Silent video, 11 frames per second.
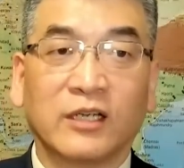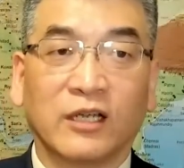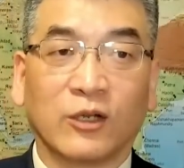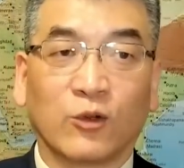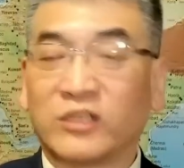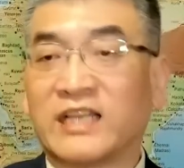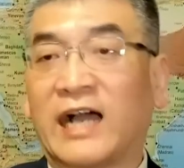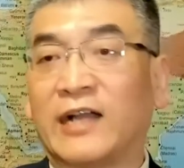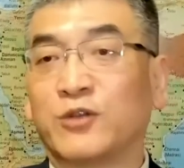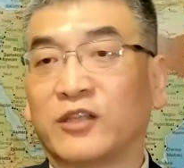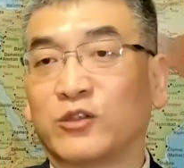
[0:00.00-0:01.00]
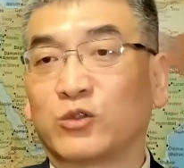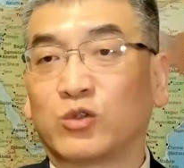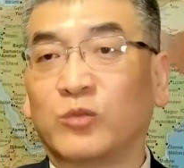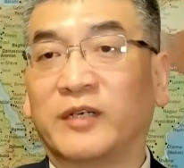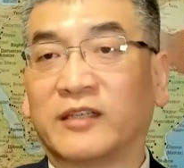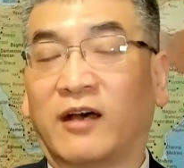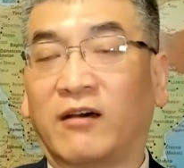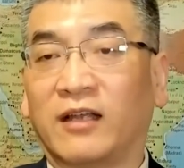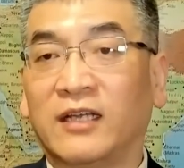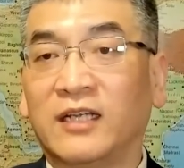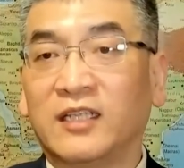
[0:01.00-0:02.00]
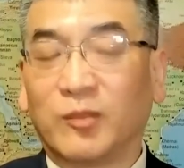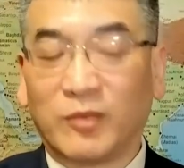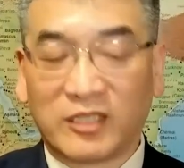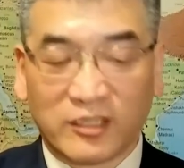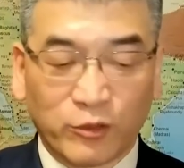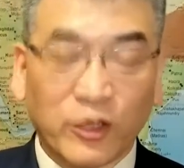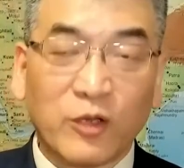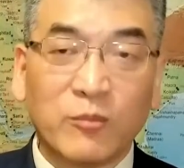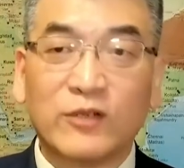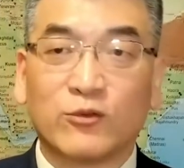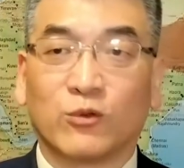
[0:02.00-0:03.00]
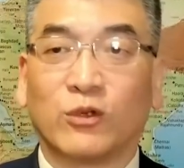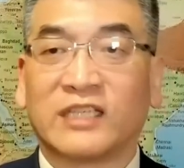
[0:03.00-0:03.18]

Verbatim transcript: 呃国家安全就触碰到了。那么这对于民主国